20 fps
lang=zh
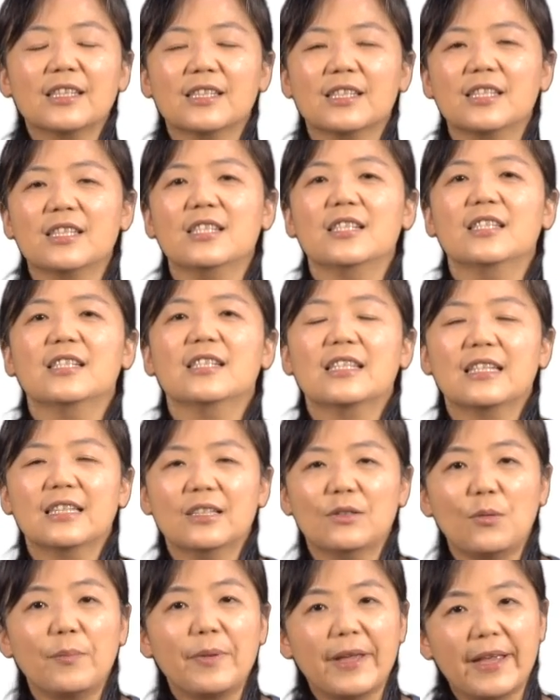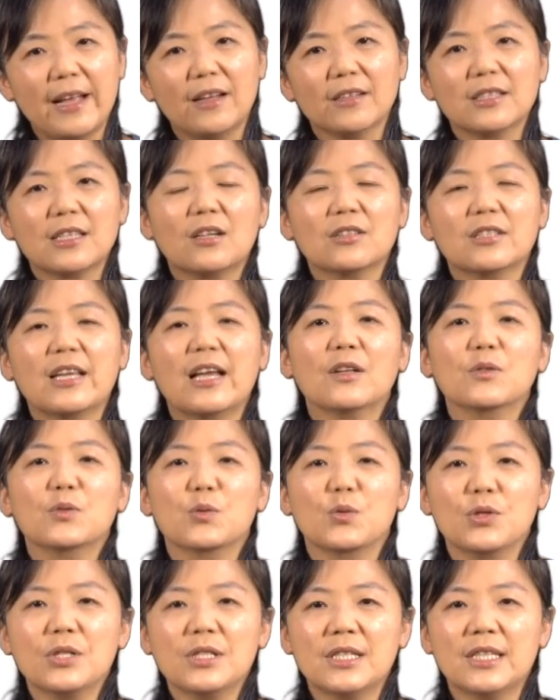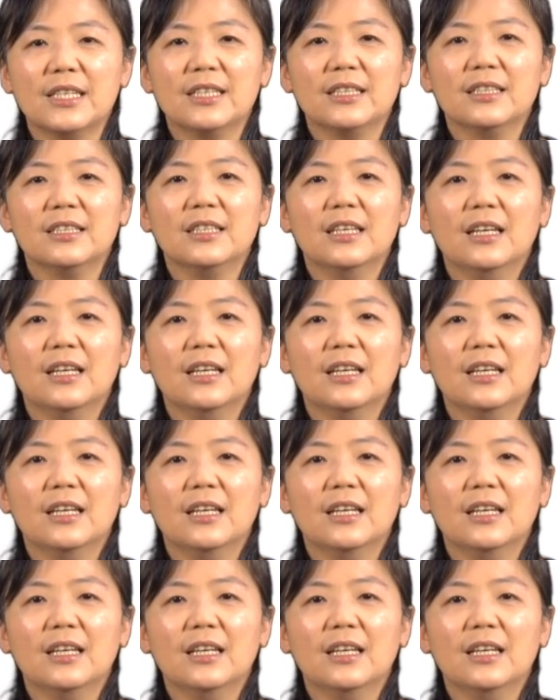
事，我们也要照这样遵行。